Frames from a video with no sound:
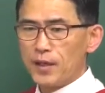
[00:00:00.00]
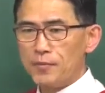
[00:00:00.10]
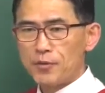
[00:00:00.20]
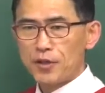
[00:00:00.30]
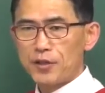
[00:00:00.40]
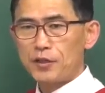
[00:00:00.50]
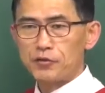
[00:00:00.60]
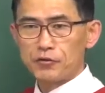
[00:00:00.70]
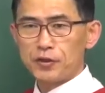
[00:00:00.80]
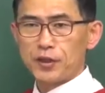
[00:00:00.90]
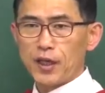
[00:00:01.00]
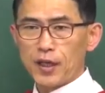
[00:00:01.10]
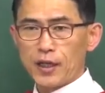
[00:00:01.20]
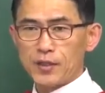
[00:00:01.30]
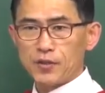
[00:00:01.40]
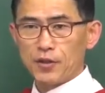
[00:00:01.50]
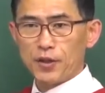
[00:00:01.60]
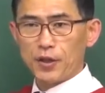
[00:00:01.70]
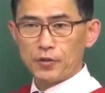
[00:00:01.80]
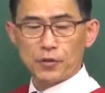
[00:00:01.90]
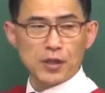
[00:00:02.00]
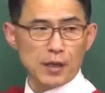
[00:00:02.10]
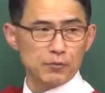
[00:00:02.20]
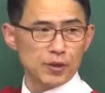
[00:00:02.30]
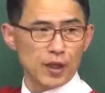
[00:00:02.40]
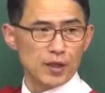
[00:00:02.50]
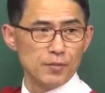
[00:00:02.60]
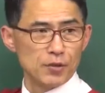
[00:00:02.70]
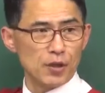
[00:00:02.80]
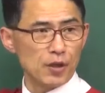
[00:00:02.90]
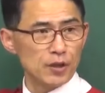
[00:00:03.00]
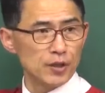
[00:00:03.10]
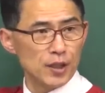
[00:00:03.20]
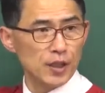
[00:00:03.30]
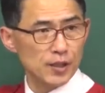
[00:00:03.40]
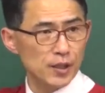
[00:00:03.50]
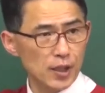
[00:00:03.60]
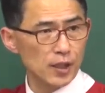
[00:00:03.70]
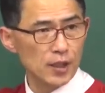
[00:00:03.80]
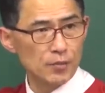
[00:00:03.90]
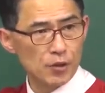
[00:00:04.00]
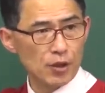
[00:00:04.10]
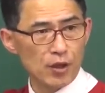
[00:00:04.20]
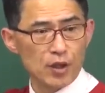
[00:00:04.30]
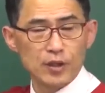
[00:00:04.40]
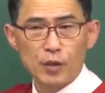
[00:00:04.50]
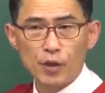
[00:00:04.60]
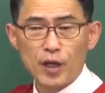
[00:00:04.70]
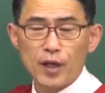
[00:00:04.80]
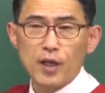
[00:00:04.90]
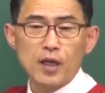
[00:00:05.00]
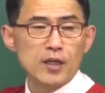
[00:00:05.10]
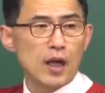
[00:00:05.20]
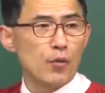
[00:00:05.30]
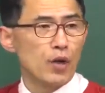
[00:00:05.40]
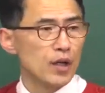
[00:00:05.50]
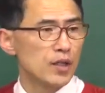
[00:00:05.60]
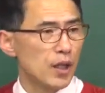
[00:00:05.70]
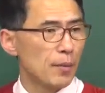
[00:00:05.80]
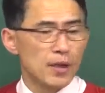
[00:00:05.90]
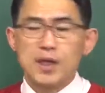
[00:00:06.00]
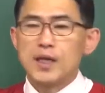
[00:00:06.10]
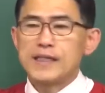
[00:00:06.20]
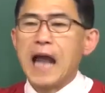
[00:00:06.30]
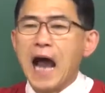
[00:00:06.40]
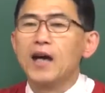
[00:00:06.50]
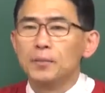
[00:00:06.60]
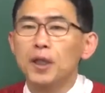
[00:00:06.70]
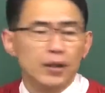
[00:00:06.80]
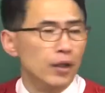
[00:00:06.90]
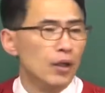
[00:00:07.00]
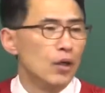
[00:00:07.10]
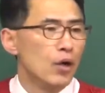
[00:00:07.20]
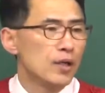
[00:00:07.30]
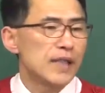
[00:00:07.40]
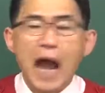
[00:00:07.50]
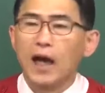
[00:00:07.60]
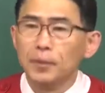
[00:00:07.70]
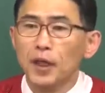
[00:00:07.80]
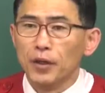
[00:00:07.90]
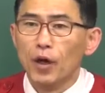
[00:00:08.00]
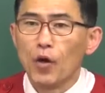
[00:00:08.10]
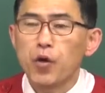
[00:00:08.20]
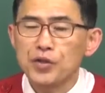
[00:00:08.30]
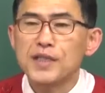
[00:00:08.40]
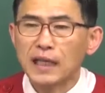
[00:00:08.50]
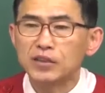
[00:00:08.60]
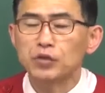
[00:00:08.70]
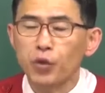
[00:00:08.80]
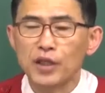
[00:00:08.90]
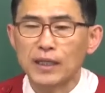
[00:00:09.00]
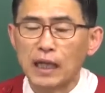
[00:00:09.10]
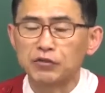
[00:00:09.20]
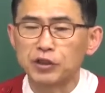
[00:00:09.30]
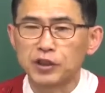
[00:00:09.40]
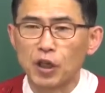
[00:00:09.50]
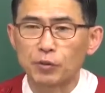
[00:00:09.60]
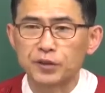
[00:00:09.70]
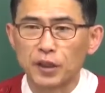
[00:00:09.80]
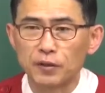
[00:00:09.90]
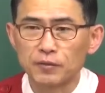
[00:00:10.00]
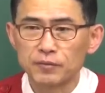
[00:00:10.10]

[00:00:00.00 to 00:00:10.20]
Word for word: 음절이 될 수도 있다. 알았죠? 어, 이렇게 하면 돼. 음절. 이해됐지? 음절. 그러니까 원래 야 원래 이렇게 봐. 자음은 자음은 혼자서 소리가 날 수 있을까요? 없을까요?